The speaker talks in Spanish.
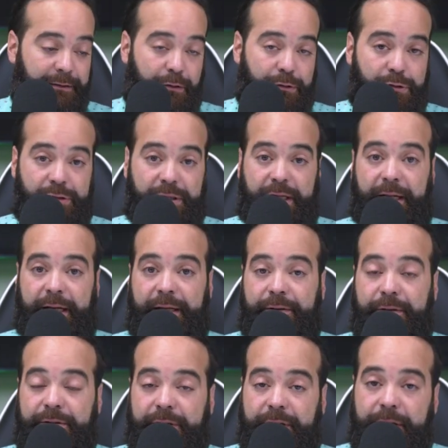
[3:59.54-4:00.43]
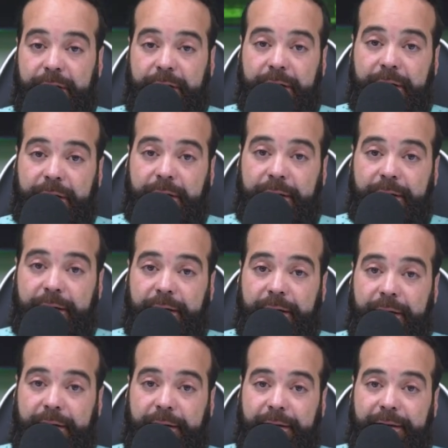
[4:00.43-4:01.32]
todos sus secretos.
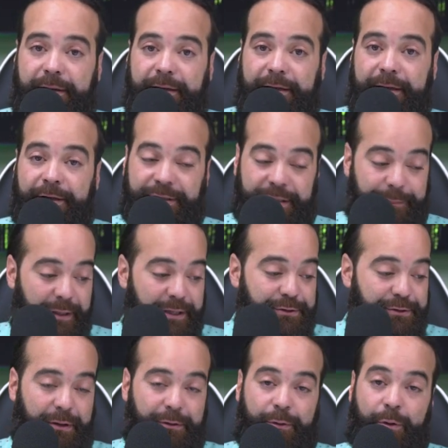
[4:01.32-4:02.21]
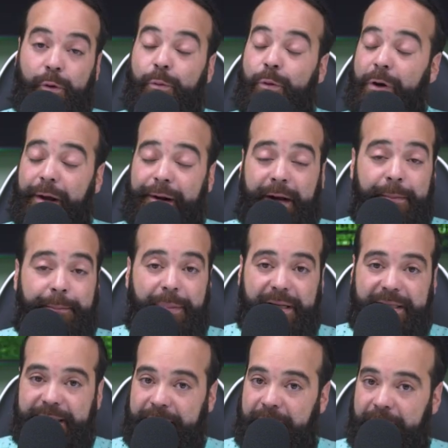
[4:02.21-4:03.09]
Y siempre he no hubo carrera
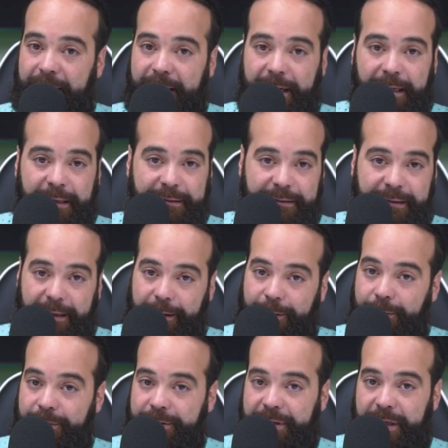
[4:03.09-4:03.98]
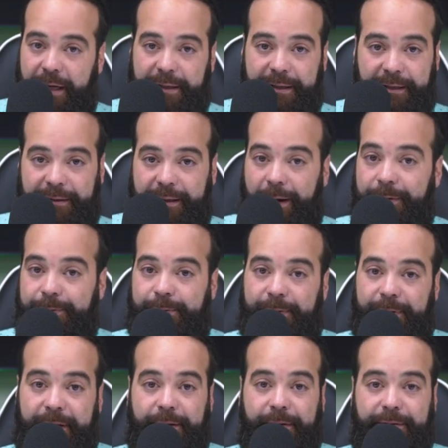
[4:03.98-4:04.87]
espacial entre Rusia y Estados
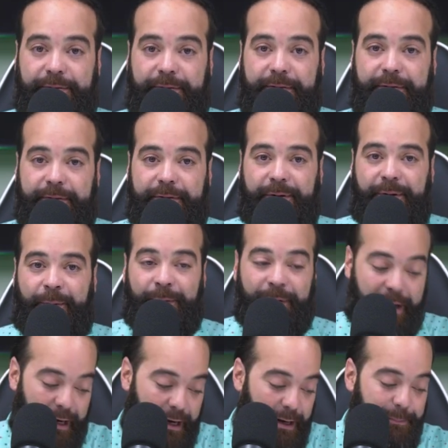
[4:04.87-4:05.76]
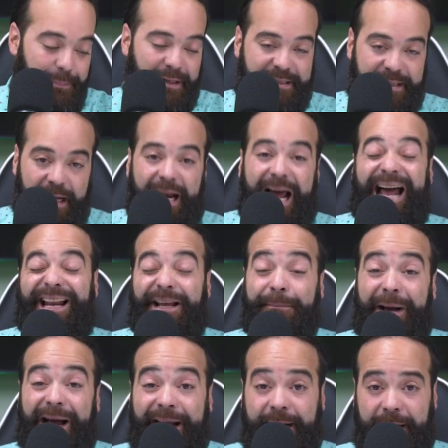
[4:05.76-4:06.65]
Unidos. una carrera espacial
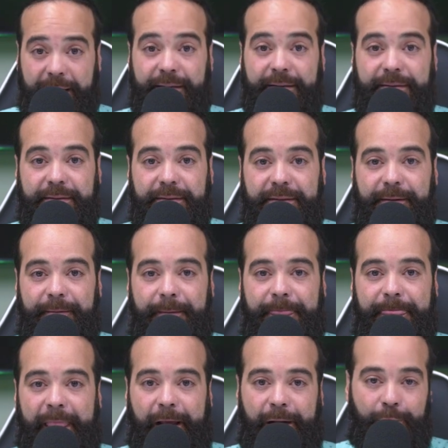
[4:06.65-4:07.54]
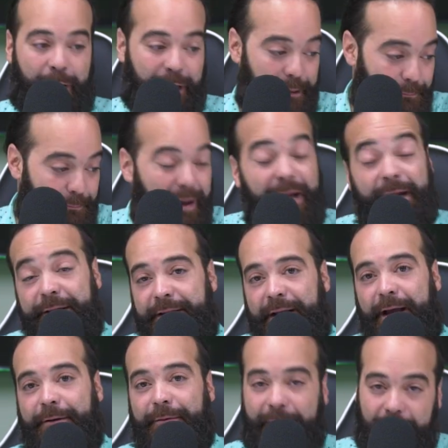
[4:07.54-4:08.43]
alemana. Los alemanes
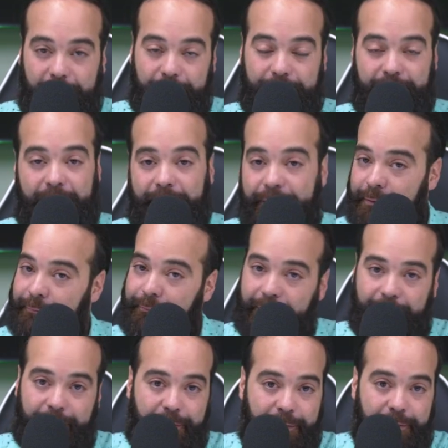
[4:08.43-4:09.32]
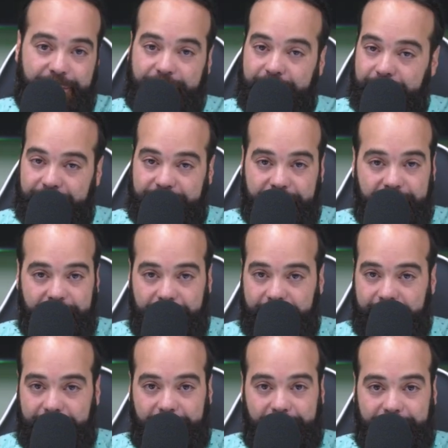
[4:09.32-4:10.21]
llegaron a la luna. No fueron los rusos ni los,
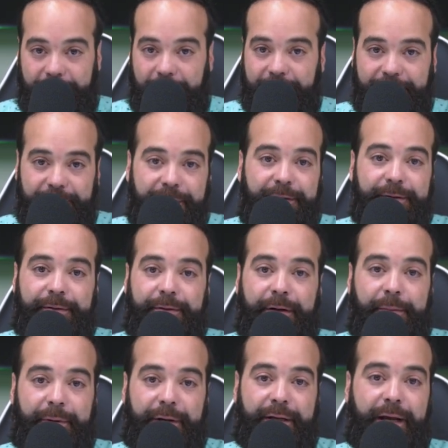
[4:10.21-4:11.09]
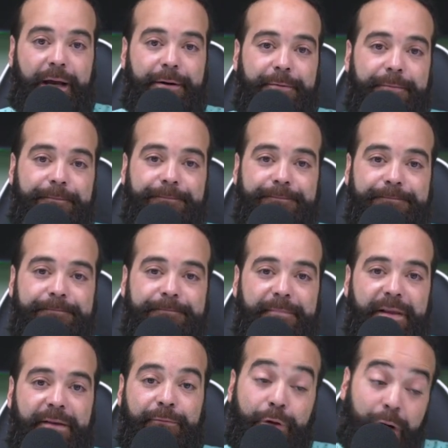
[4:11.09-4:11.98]
ni los Estados Unidos, los americanos.
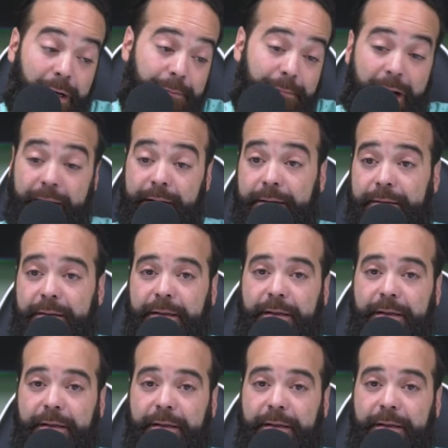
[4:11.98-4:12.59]
Alemana.